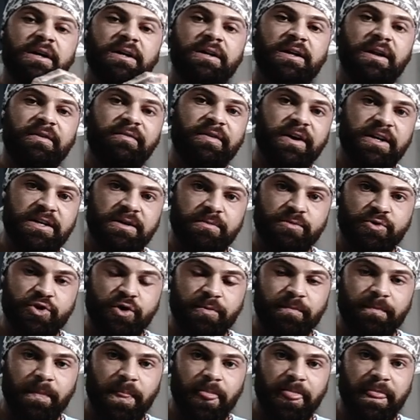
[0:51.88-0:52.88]
Dann war ich im
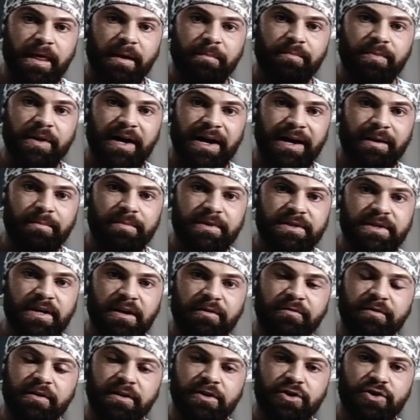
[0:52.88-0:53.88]
Gym, habe eine halbe,
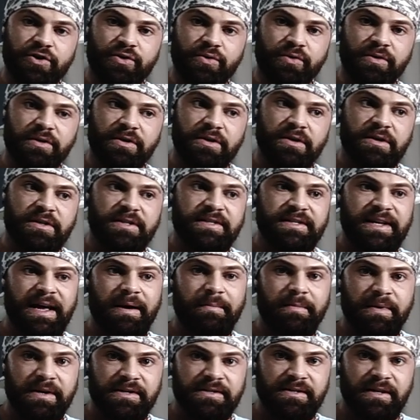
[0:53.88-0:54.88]
dreiviertel Stunde
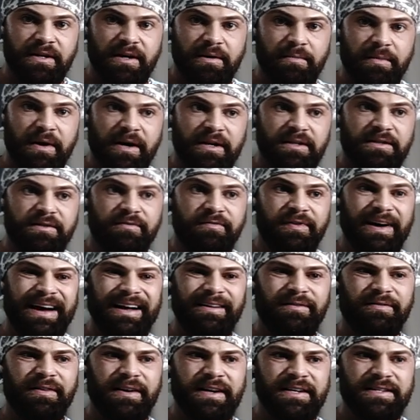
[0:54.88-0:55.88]
Stairmaster gemacht.
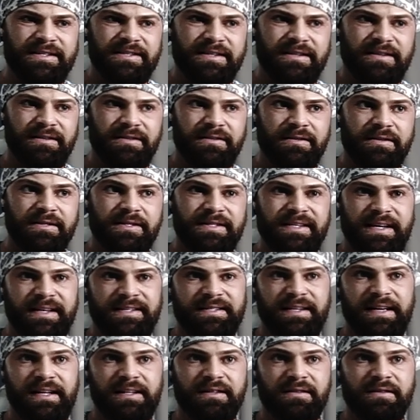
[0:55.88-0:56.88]
Wahlweise, sehr
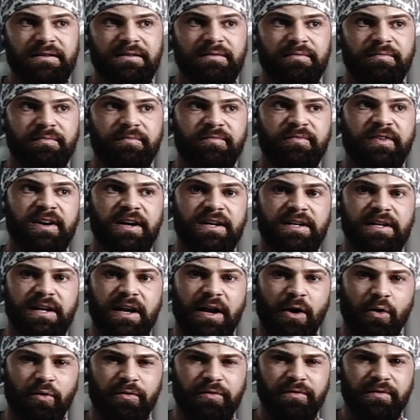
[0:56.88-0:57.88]
selten, war ich
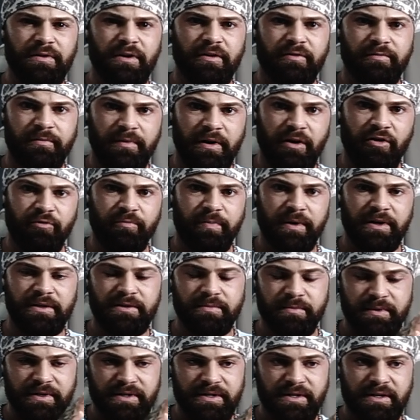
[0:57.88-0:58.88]
laufen auf dem
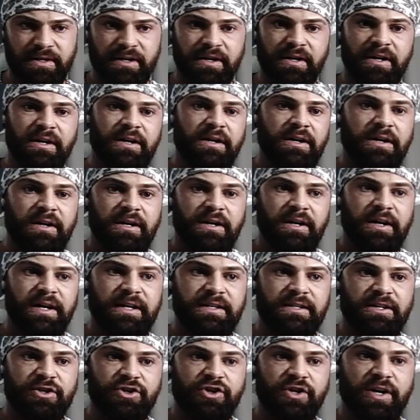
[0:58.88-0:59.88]
Laufband mit
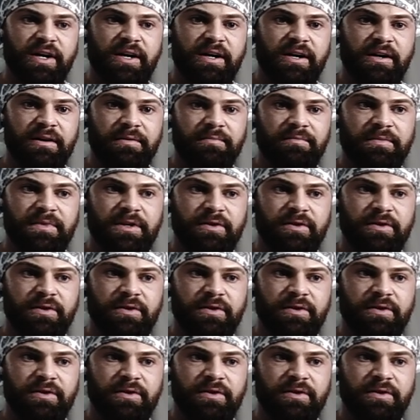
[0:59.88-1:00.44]
leichter Schräge.